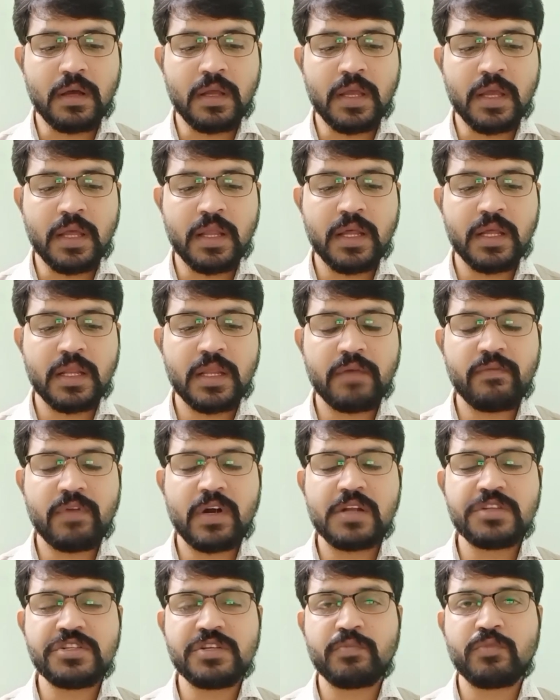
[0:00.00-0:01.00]
ఏదైతే
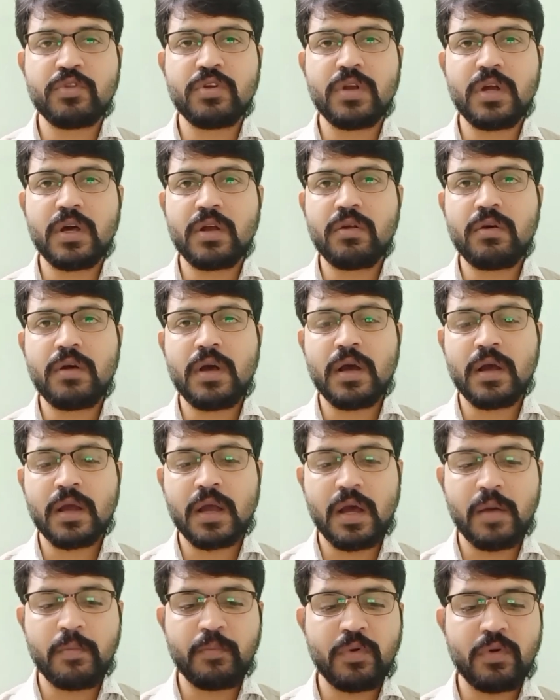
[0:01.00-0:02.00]
వాళ్ళు చెప్తున్నారో ఆ
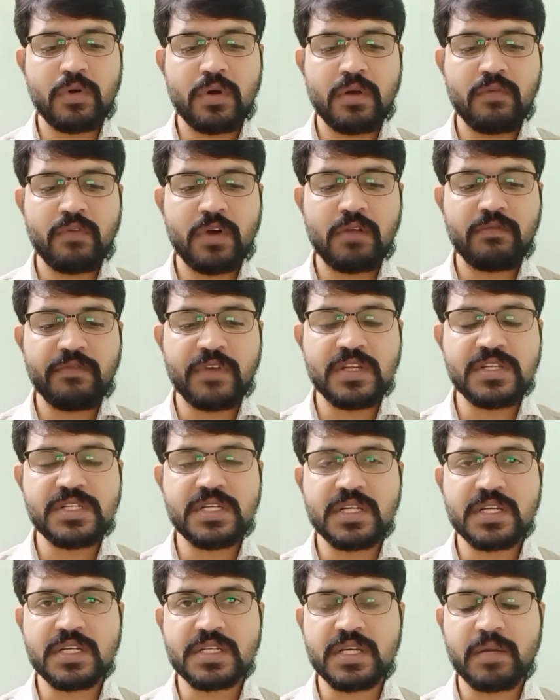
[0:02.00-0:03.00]
కాంపౌండ్ వాల్
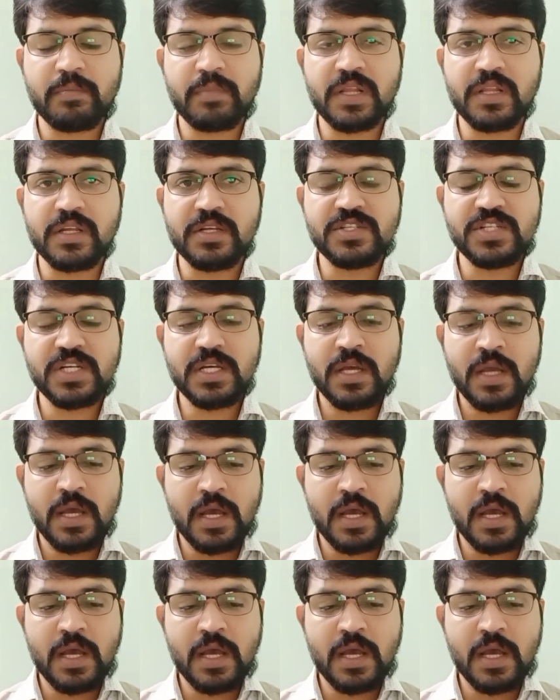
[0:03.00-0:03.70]
ఫెన్సింగ్కి సంబంధించి